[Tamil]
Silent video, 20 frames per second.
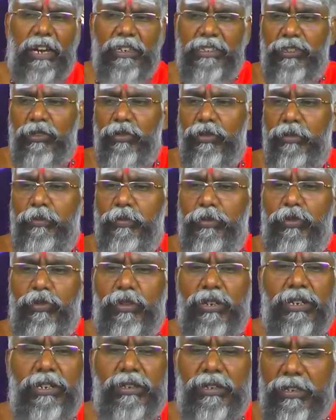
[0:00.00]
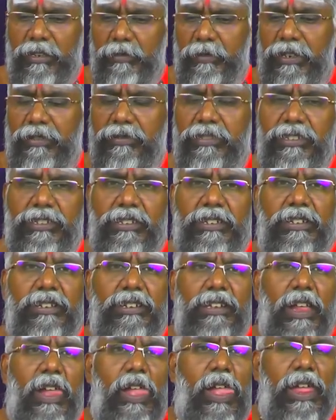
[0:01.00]
அடுத்தவங்க இப்போ கூட ரெண்டு பேரை
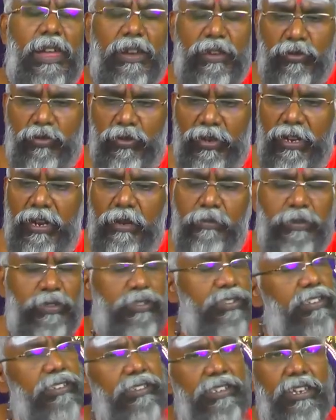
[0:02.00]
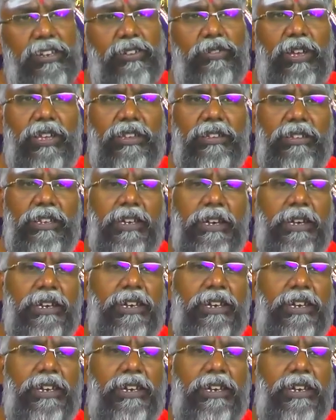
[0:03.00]
வச்சுக்கின்னு கூட ஹெல்ப்புக்கு வச்சுன்னு செய்யக்கூடாது